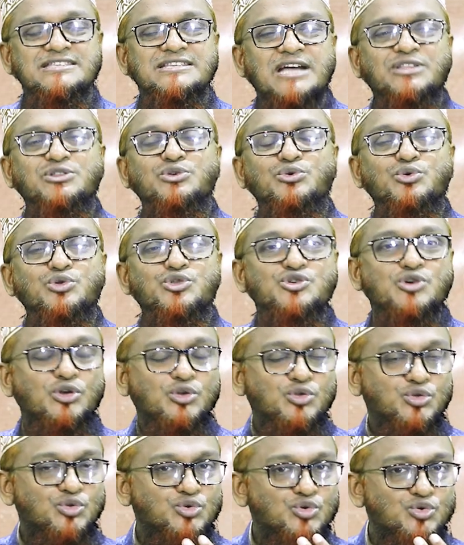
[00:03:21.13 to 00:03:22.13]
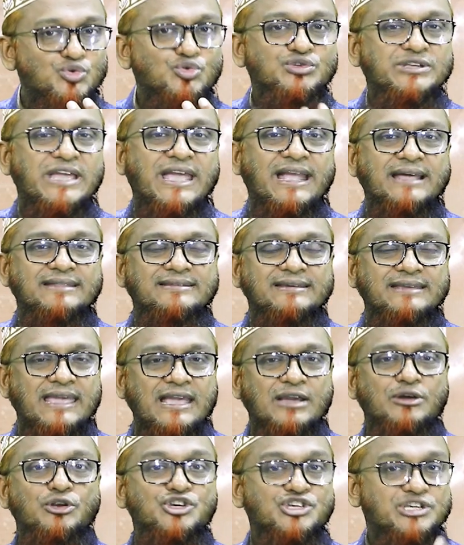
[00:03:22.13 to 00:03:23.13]
জাদুর উৎস হলো দুটো জায়গা থেকে
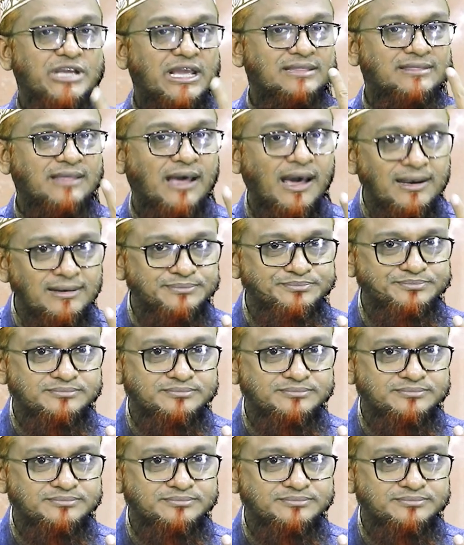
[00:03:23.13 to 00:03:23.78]
এক হলো শয়তান